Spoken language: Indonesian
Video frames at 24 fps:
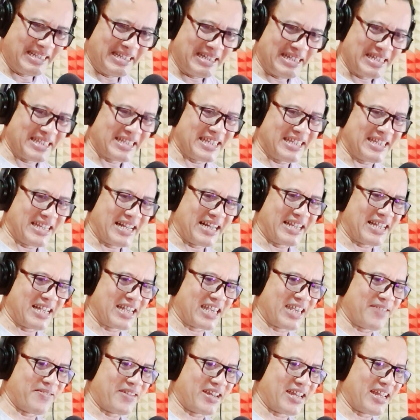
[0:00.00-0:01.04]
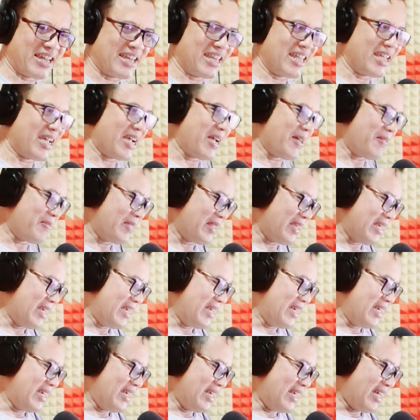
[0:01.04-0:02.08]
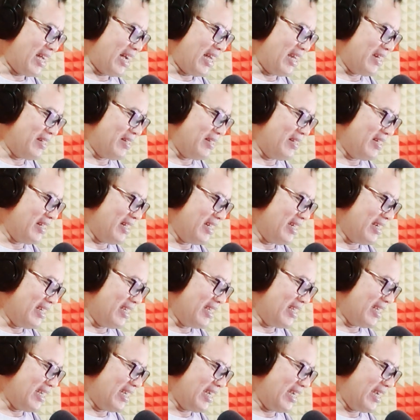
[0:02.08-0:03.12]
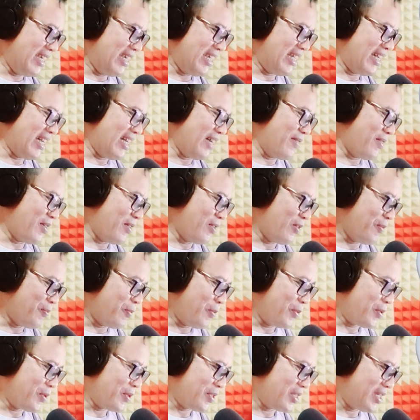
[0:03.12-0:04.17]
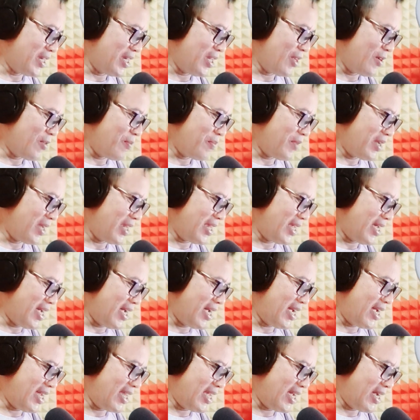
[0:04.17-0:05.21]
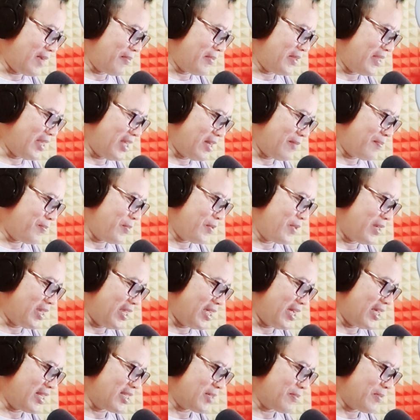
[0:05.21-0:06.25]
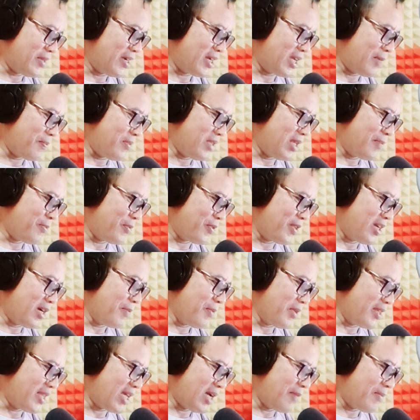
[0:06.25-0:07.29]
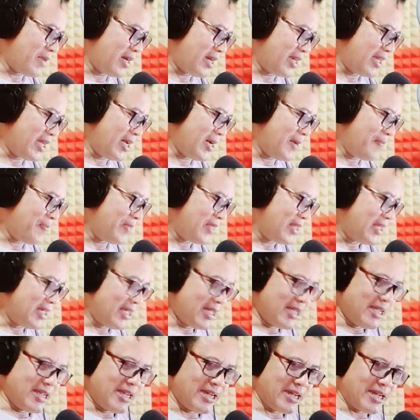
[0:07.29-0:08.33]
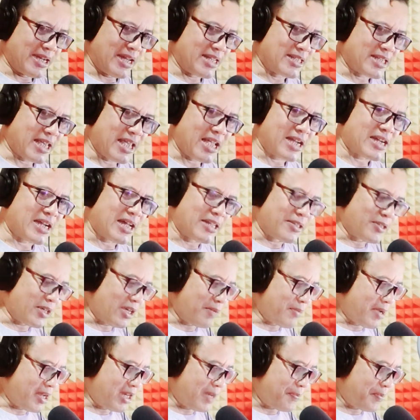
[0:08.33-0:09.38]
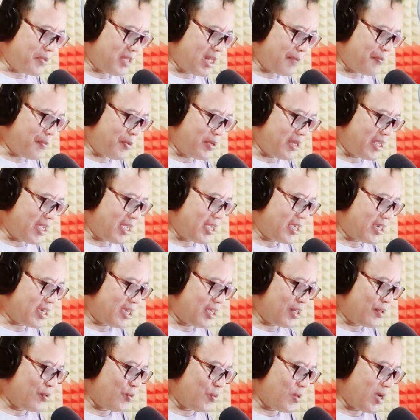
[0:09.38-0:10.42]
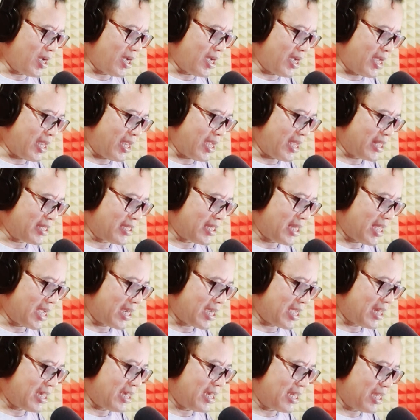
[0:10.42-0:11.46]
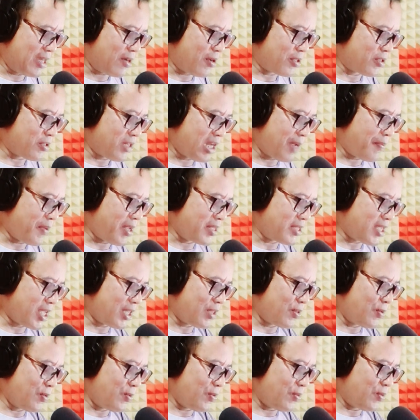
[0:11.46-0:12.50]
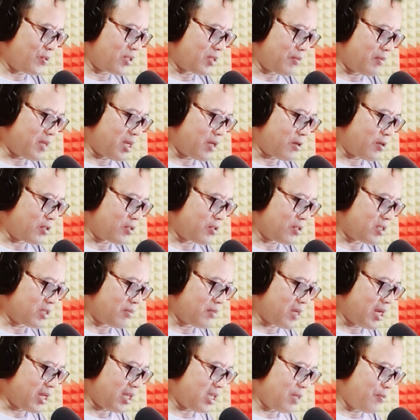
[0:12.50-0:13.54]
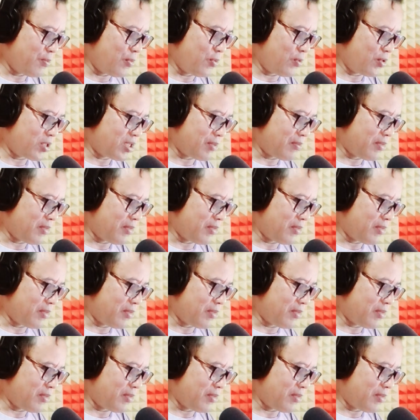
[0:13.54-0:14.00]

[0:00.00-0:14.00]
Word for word: Sinyalnya gimana nih ya? Halo? Iya, waduh putus ini Yoming ya yang menelponnya sebagai penelpon yang pertama nih ya. Nah, saya akan terima nih penelpon yang kedua ya. Silakan di 0819090912